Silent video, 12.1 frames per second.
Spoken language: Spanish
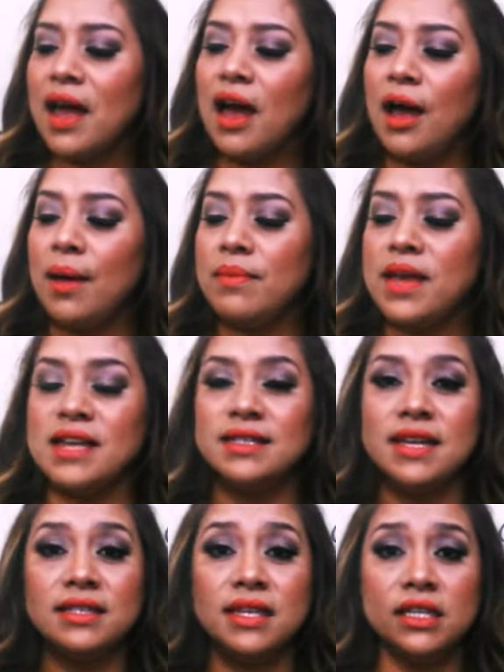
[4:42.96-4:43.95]
um,
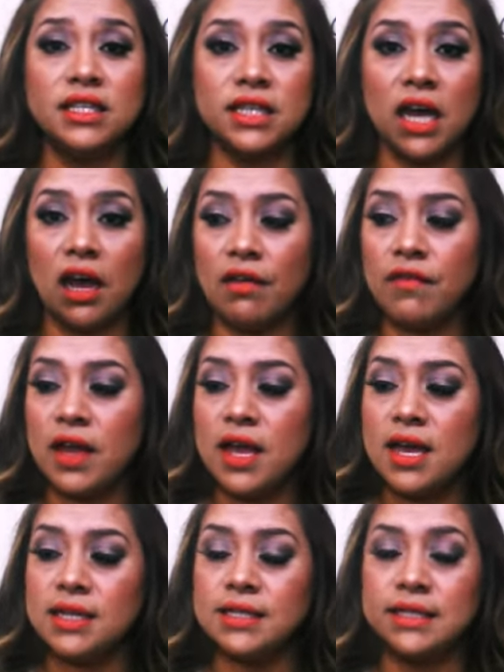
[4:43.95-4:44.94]
es este Dove
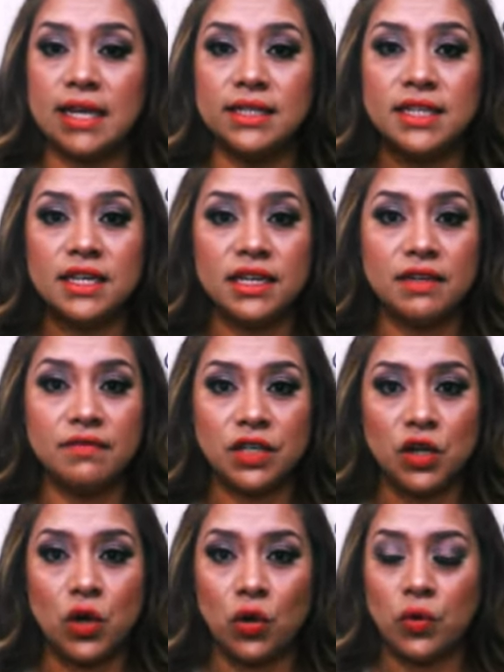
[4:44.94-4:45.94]
Sensitive
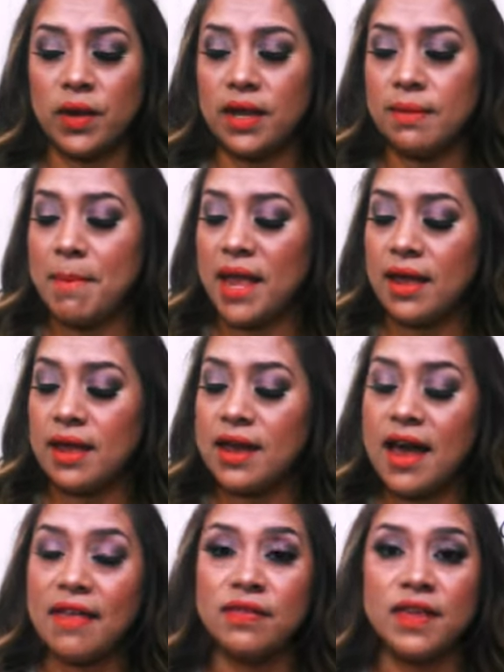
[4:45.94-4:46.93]
Deodorant. Me
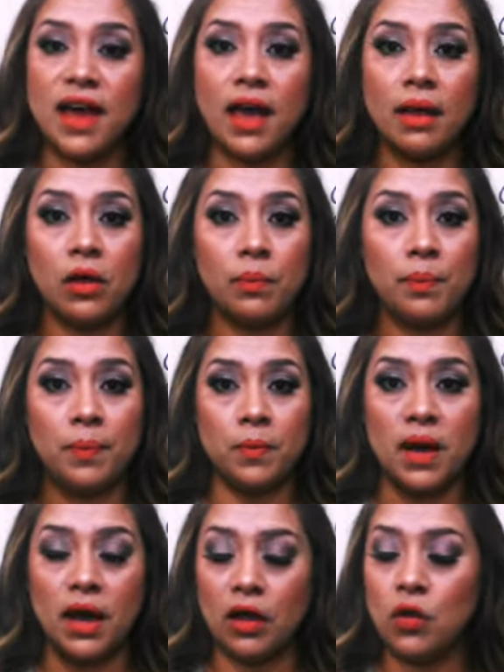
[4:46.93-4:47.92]
encanta
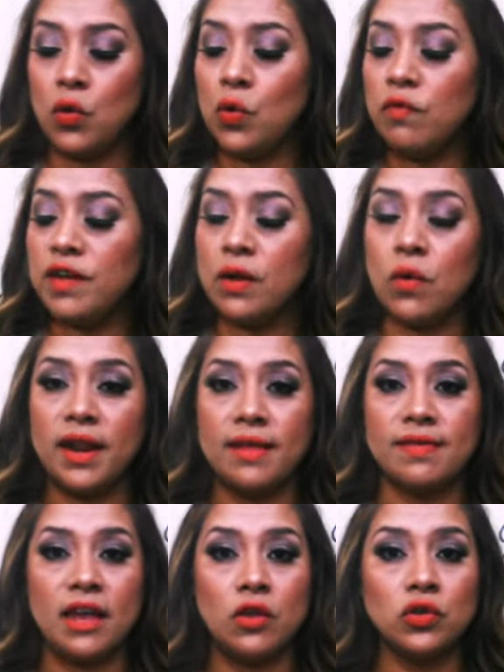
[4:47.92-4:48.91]
Ah, cubre
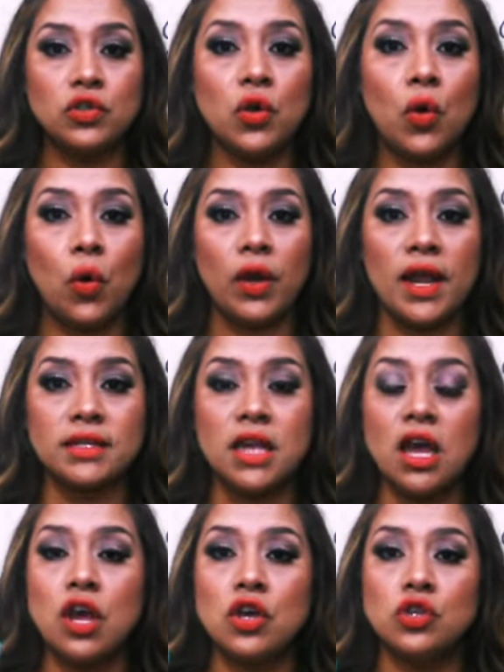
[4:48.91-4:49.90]
48 horas.
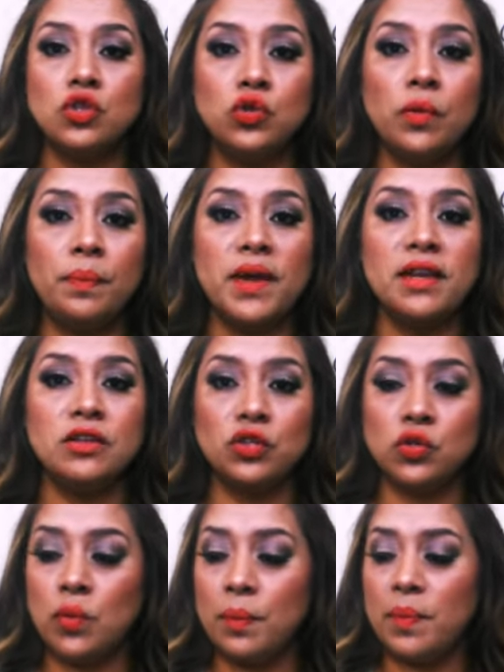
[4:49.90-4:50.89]
Súper,
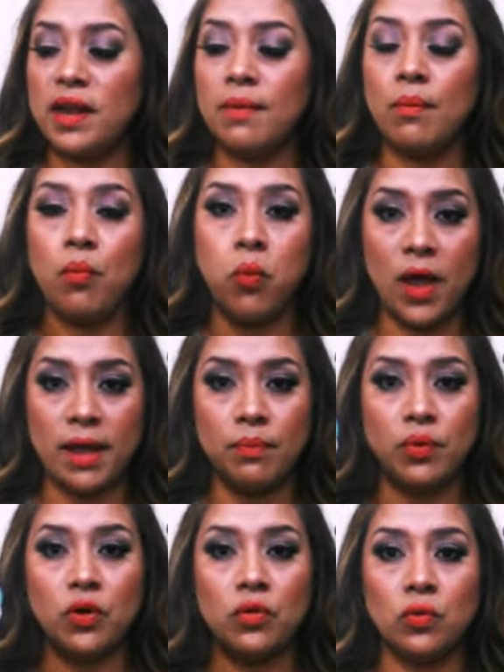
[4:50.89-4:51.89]
súper
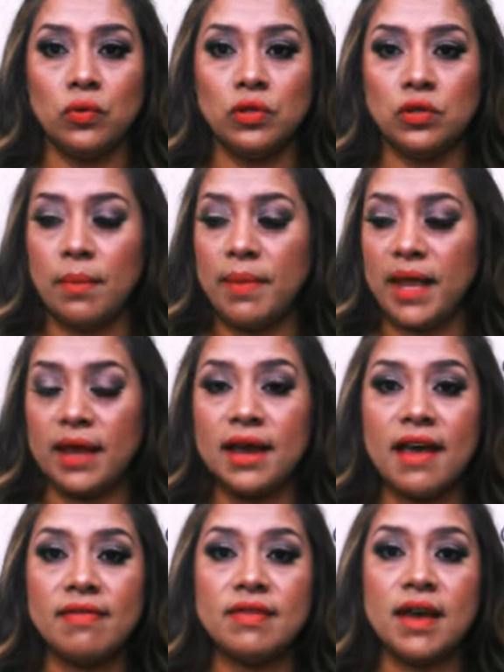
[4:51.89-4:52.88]
buen producto. Me
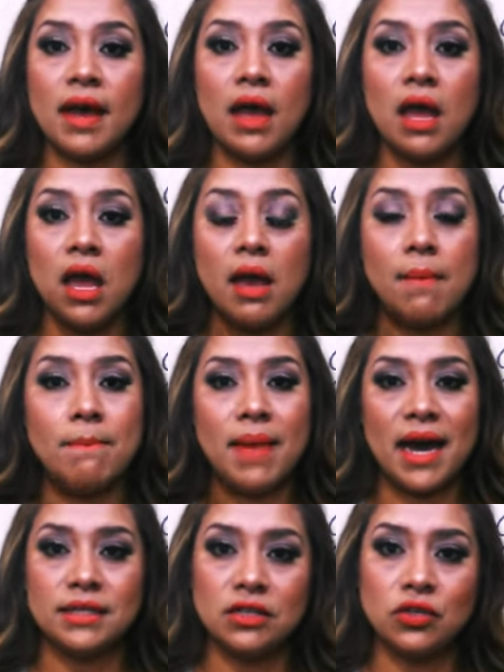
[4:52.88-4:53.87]
encanta.
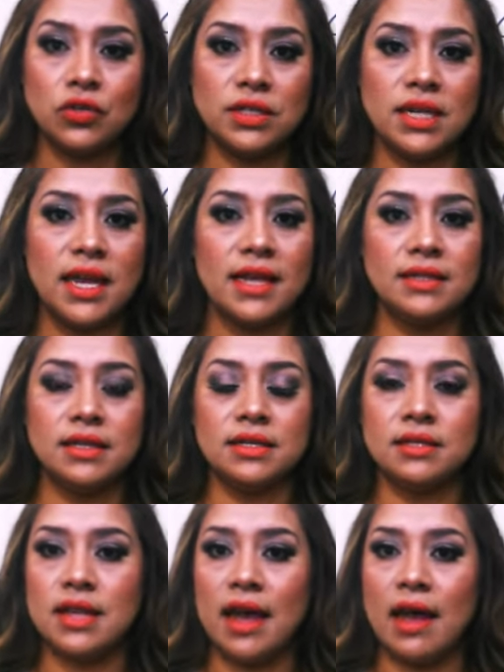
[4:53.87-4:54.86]
Más esos días que
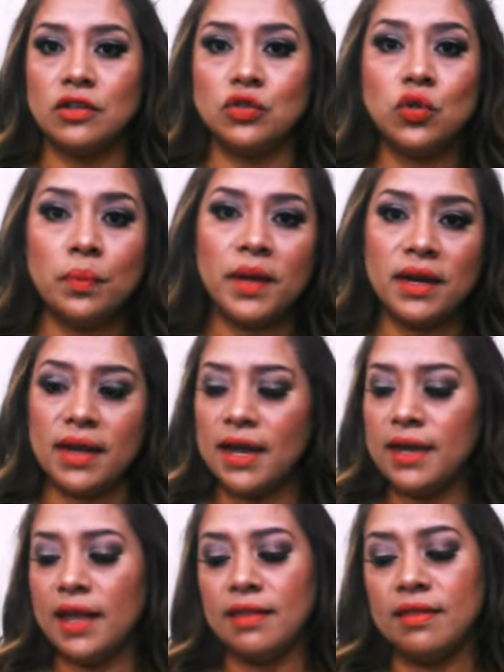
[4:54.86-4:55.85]
está súper
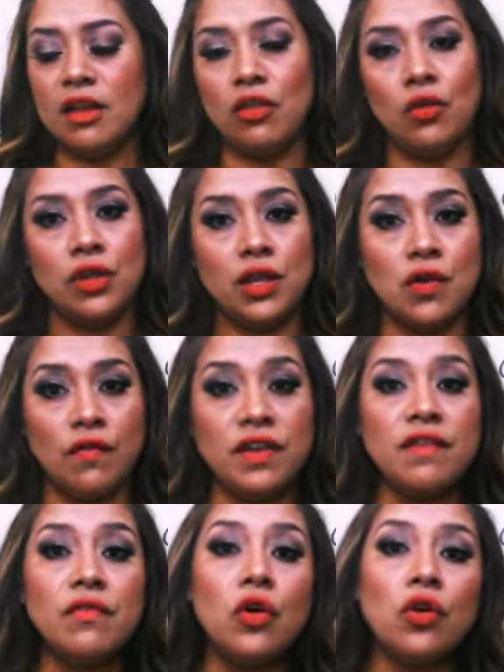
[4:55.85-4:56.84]
caliente donde yo
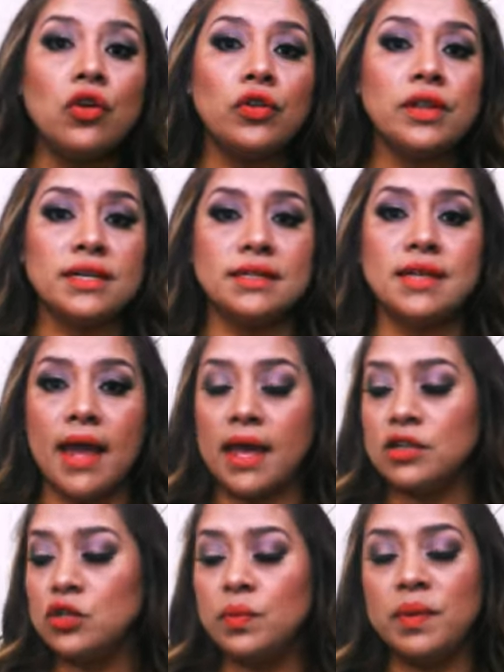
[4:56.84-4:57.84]
vivo, donde
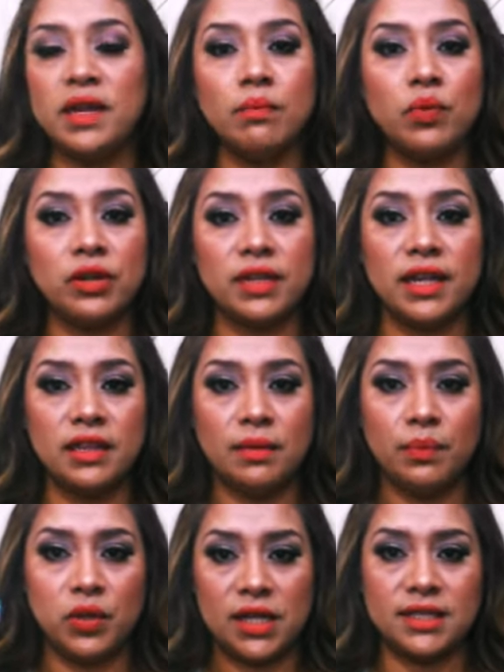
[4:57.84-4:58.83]
sea. Es súper importante
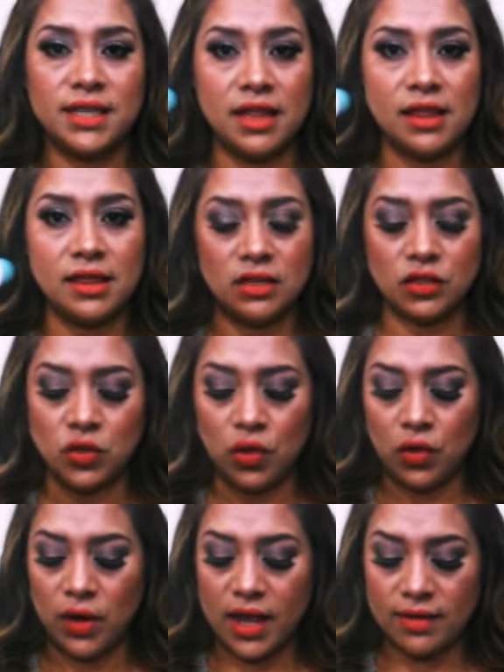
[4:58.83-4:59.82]
ponerse
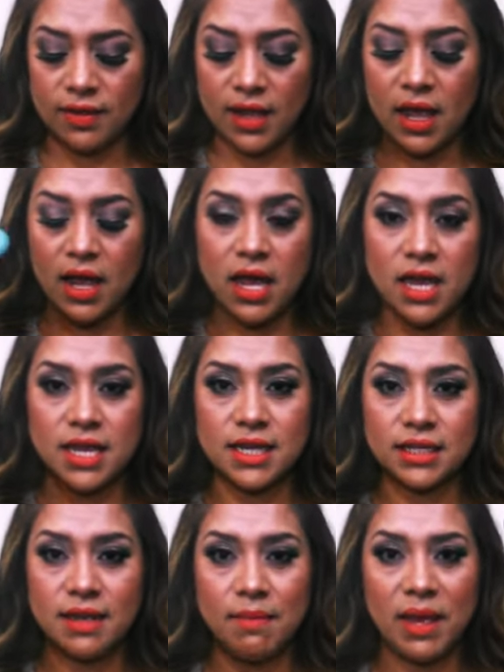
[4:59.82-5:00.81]
desodorante. Y
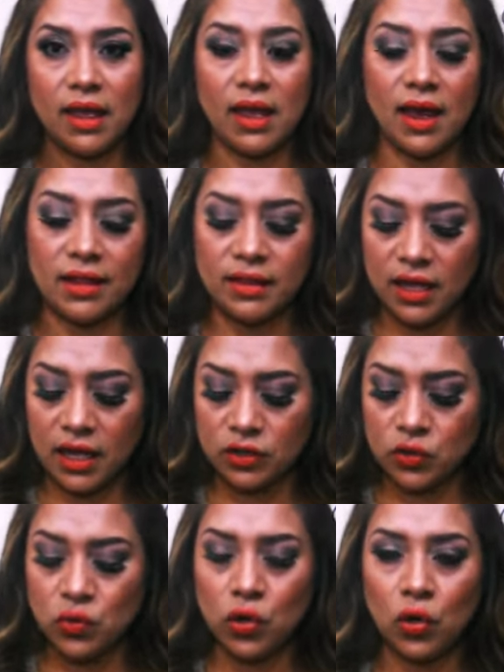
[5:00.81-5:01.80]
este me encanta. Es un